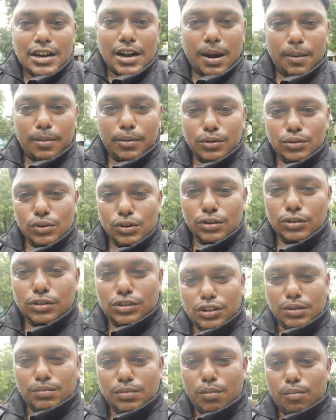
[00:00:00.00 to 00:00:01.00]
அப்படின்னு சொல்லி
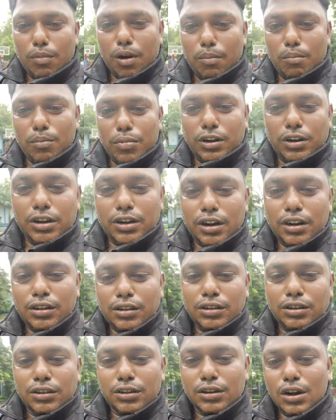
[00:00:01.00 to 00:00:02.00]
திரும்ப மம்பட்டு
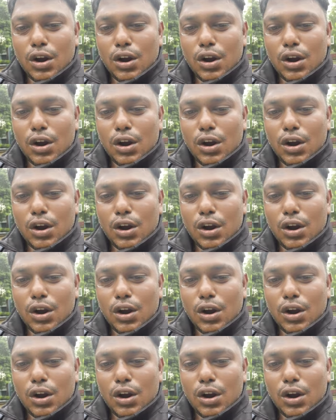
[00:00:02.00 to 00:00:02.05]
எடுத்து